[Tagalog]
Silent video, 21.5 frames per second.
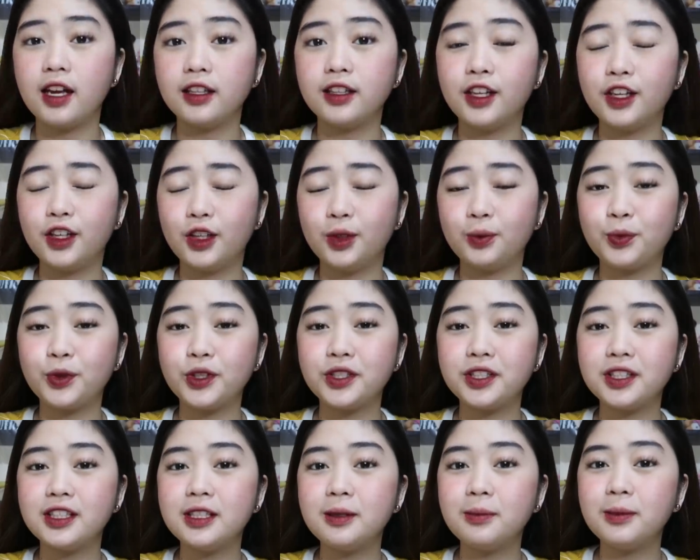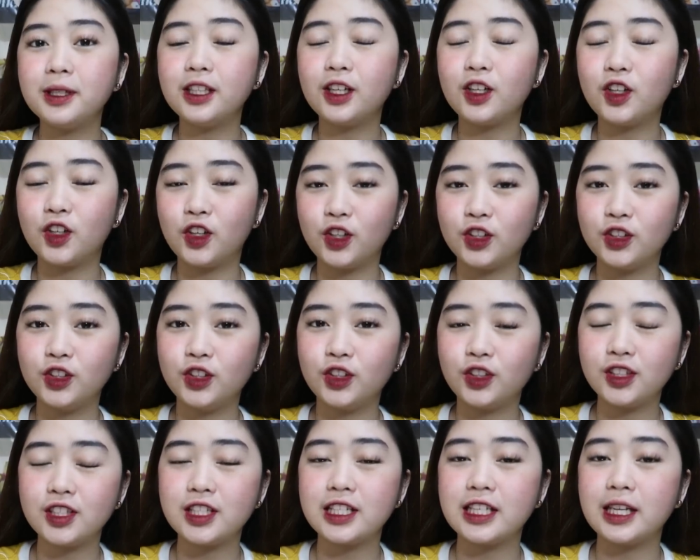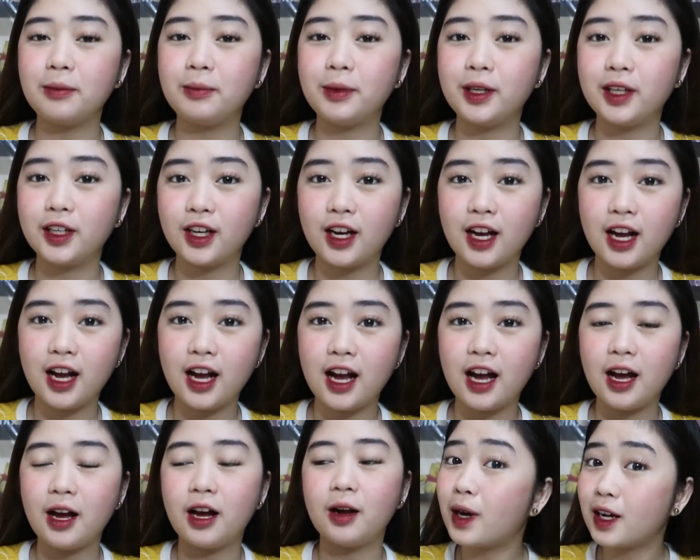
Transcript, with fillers: And ayun, proceed naman ako doon sa mga